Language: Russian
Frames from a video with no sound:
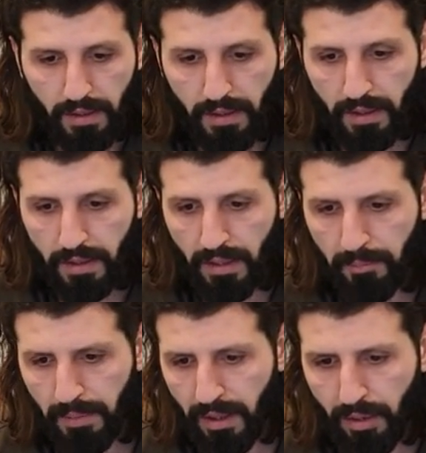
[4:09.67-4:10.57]
Э,
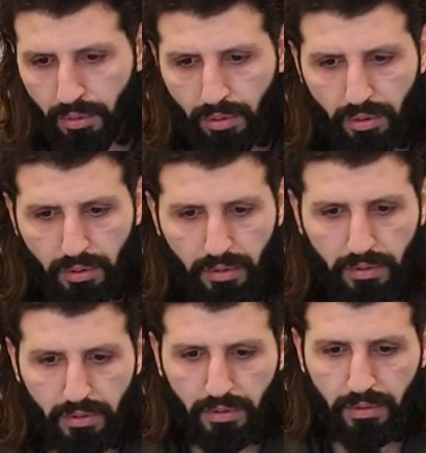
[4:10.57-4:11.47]
там
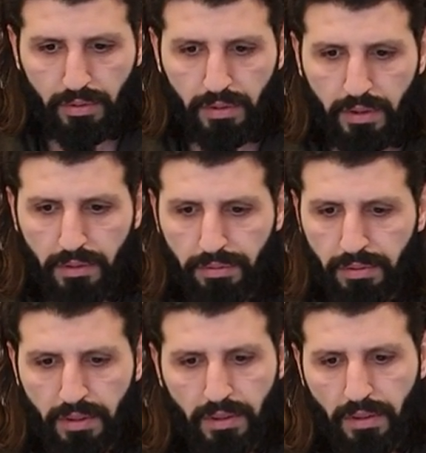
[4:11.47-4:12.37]
молоко,
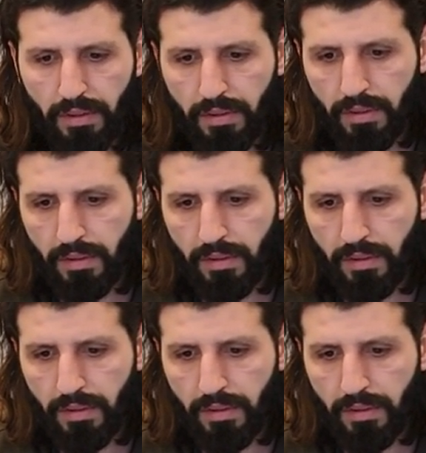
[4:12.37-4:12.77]
кефир,